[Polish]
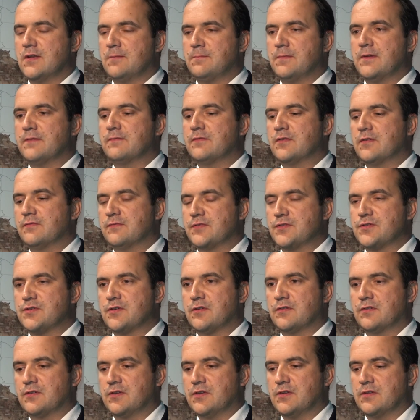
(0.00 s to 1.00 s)
na pewno
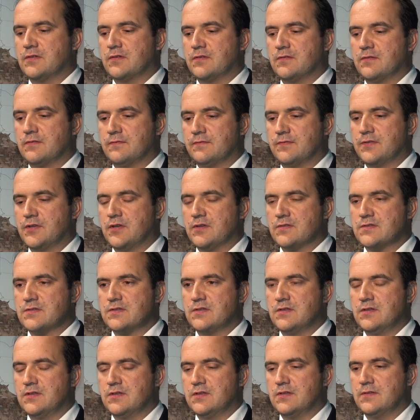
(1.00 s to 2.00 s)
wyciągnie e,
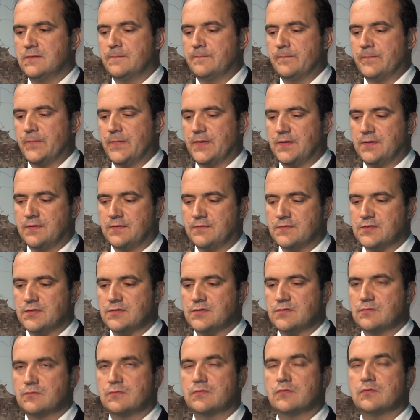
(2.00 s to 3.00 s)
wnioski e, w
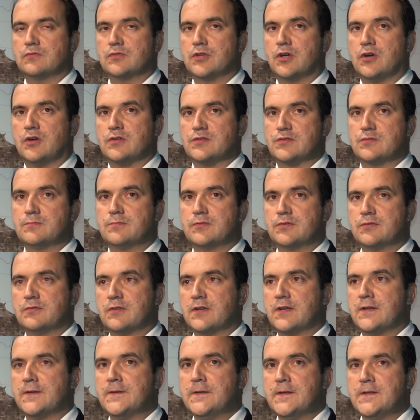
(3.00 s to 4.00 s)
stosunku do osób,
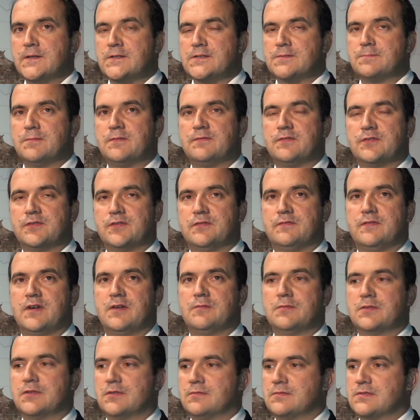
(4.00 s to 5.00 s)
które
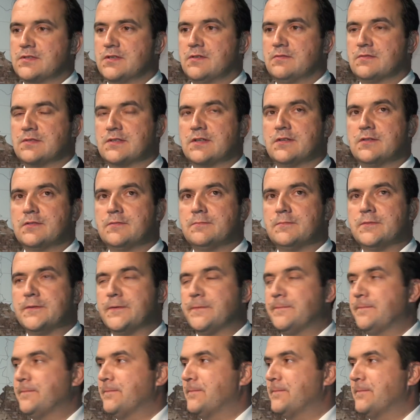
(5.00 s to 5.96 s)
spowodowały tą całą zadymę.